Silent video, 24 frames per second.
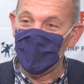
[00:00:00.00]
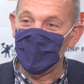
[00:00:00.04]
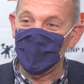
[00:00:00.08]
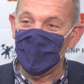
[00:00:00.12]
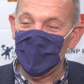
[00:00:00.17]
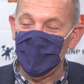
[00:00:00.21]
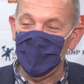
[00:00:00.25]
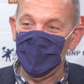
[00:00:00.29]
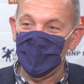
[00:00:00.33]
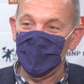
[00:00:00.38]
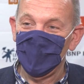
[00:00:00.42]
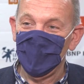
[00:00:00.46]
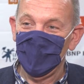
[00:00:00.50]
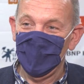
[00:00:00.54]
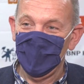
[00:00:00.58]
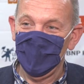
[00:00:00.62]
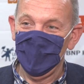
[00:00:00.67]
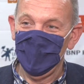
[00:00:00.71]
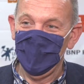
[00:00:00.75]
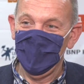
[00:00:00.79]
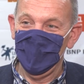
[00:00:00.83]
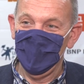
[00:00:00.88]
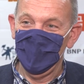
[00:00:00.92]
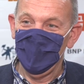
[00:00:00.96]
Touquet devient
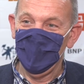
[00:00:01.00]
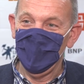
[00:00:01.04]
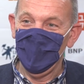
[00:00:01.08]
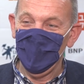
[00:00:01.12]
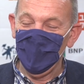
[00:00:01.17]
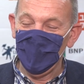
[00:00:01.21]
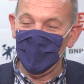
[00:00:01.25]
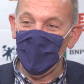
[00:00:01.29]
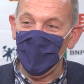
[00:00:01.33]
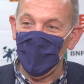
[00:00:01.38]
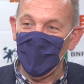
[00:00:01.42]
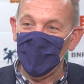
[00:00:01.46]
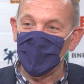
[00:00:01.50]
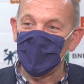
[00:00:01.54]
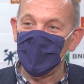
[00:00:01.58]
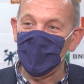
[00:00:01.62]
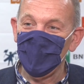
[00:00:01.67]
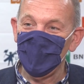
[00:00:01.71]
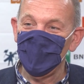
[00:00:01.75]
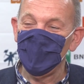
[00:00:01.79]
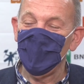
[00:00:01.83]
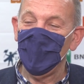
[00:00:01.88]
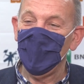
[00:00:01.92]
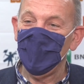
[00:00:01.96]
euh, le, grand
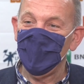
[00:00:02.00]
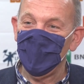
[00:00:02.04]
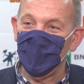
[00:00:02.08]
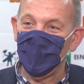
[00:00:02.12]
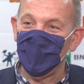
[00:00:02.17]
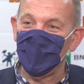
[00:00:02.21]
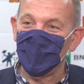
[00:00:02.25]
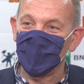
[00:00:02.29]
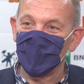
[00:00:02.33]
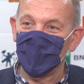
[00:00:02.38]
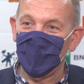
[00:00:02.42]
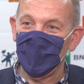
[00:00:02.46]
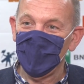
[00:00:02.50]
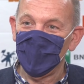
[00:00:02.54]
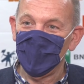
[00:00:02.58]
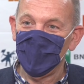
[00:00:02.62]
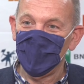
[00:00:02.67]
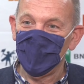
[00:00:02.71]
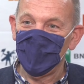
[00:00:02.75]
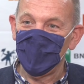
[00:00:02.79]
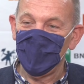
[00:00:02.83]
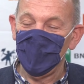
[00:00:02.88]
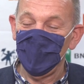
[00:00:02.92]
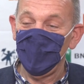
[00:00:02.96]
rendez-vous avant Roland
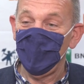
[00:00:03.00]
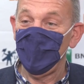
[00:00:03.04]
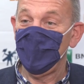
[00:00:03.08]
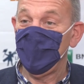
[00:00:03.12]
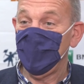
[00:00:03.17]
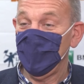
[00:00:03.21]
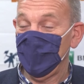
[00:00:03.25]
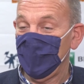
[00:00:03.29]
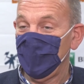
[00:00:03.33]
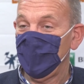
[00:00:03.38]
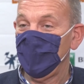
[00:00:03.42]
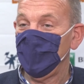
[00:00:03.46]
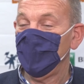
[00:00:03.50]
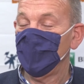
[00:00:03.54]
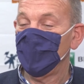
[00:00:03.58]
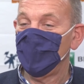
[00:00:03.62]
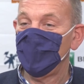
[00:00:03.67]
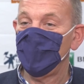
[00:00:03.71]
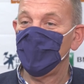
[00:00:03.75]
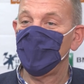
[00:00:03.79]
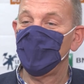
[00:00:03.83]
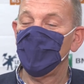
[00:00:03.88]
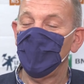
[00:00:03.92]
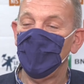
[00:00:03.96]
Garros et puis cette année
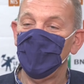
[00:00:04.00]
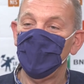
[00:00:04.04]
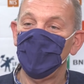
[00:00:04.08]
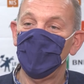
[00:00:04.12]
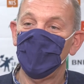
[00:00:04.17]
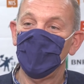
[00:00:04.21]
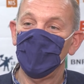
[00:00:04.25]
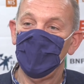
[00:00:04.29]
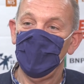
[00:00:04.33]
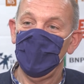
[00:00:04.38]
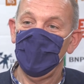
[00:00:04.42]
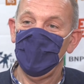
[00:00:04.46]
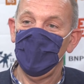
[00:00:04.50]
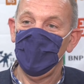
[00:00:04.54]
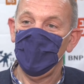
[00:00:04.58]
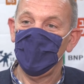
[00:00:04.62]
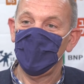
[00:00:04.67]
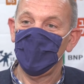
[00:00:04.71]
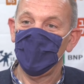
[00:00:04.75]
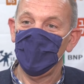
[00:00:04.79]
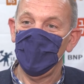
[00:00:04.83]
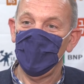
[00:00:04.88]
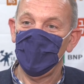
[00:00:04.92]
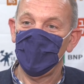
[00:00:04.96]
en plus avant
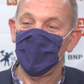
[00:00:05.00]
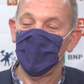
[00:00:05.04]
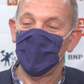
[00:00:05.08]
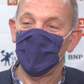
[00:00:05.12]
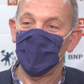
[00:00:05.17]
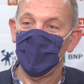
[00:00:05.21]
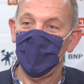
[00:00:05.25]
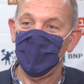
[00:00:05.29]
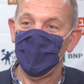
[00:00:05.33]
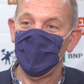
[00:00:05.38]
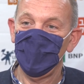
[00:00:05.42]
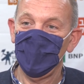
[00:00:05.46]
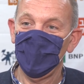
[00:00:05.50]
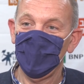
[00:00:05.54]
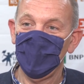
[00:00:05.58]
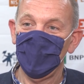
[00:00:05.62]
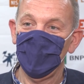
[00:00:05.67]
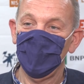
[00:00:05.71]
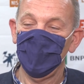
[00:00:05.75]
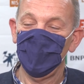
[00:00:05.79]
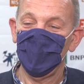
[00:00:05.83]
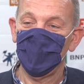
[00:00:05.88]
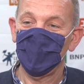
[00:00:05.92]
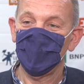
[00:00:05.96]
les, jeux, les jeux,
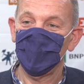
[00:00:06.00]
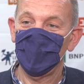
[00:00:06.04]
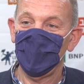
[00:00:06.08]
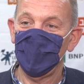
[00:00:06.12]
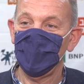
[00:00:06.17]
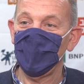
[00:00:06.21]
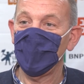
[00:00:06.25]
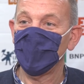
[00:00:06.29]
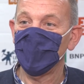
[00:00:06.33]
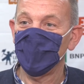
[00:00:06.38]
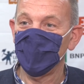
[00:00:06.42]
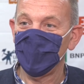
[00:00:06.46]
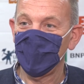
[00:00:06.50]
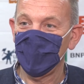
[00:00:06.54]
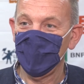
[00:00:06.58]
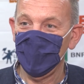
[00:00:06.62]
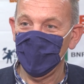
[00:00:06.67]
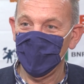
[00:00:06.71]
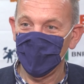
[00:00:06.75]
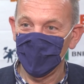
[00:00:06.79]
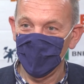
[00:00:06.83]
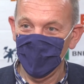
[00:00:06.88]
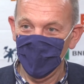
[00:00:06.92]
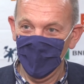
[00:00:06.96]
olympiques puisqu'on a bien
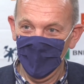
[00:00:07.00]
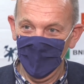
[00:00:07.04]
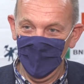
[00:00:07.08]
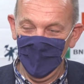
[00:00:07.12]
compris que